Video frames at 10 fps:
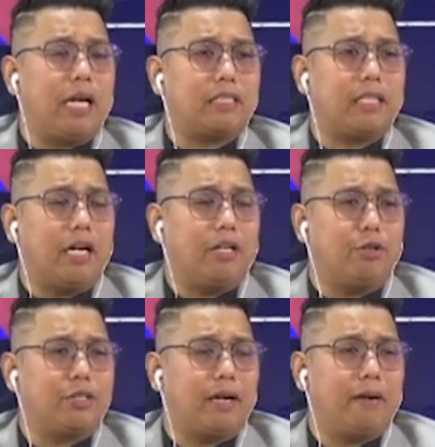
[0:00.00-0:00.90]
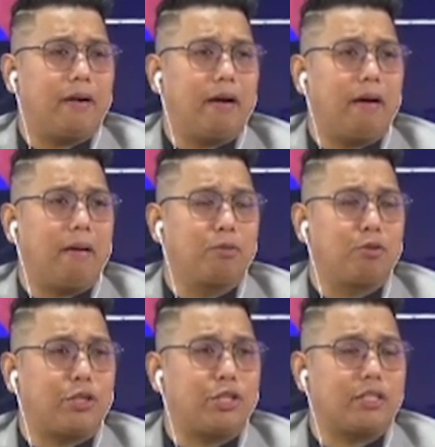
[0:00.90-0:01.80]
isang ano, isang uh,
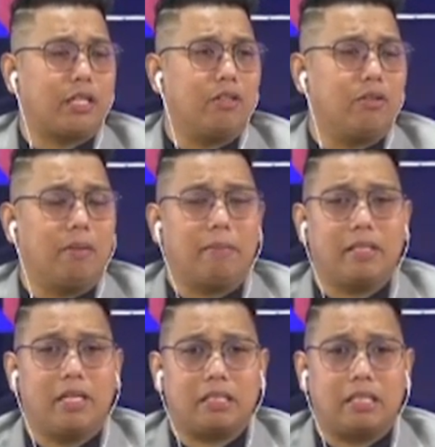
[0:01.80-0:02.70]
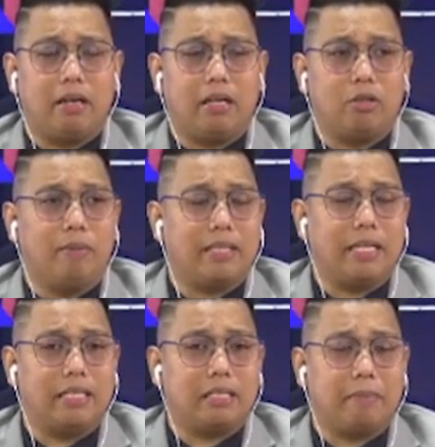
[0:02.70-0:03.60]
motorista rin ho na madalas sa uh,
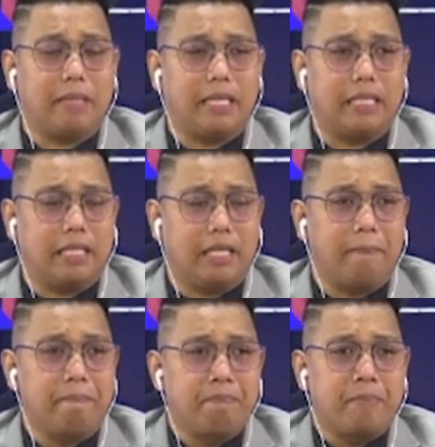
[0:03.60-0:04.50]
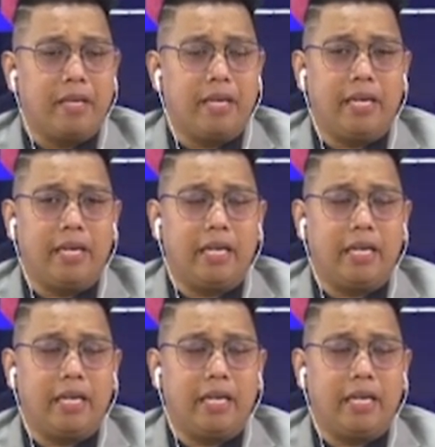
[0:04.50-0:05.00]
dumadaan sa mga ganyan, eh